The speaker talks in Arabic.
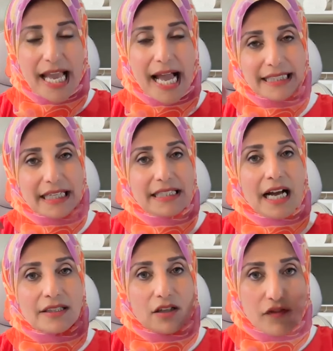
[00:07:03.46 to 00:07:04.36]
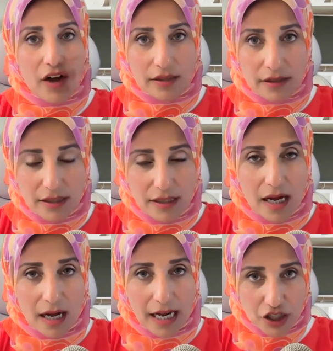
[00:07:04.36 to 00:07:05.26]
قالت احنا هنرفع
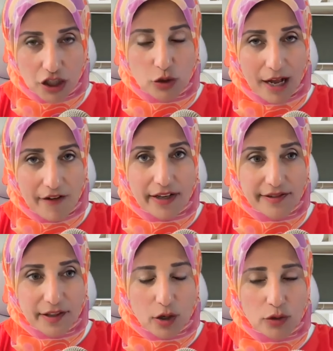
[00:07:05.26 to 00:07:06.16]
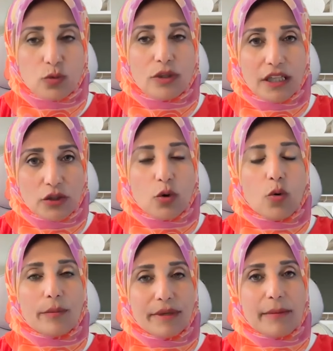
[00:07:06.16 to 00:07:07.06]
قضية عشان نوقف هذا القانون لان
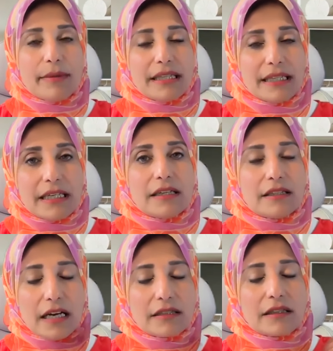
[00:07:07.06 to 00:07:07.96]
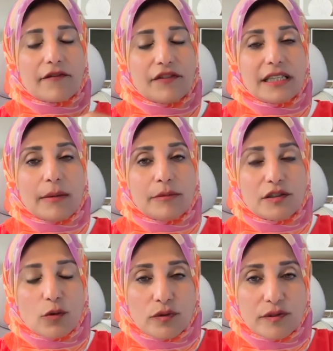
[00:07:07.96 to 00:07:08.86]
هو بيعمل ايه ده فيه تمييز
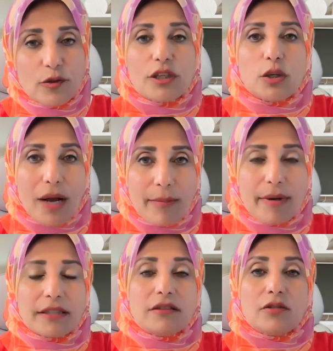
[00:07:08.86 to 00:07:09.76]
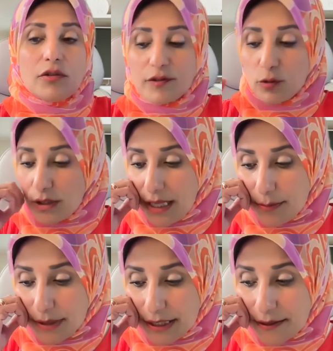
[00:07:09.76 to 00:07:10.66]
عنصري وهيبقى ضد الدستور
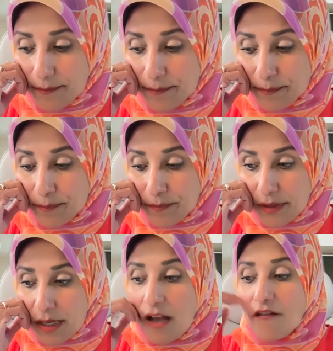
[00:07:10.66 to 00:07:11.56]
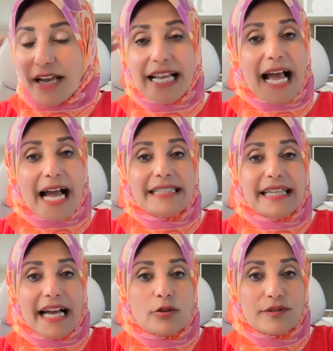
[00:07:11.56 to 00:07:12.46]
الامريكي فإلى أن
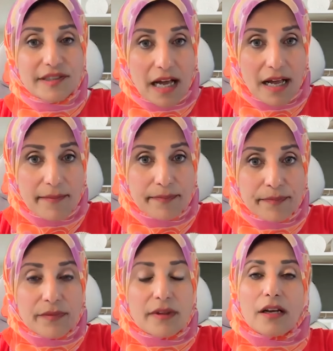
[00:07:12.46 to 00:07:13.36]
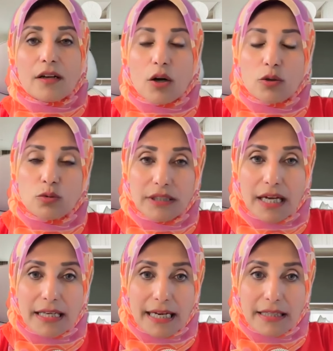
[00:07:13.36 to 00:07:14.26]
يحدث ده القانون
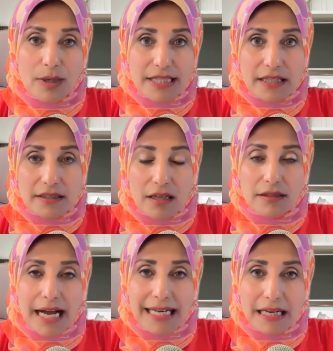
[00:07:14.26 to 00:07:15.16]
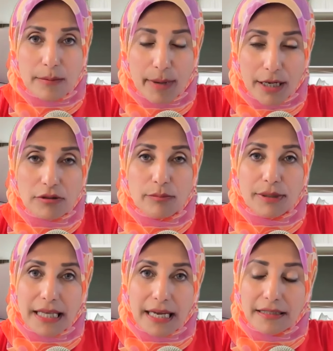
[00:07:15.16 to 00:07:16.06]
ده لغاية دلوقتي هيتحط على البالوت
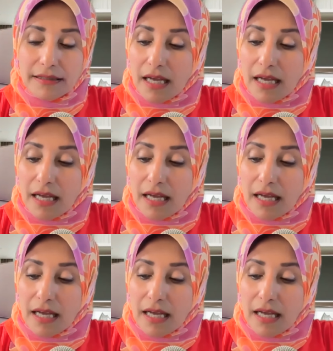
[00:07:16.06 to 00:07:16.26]
بتاعة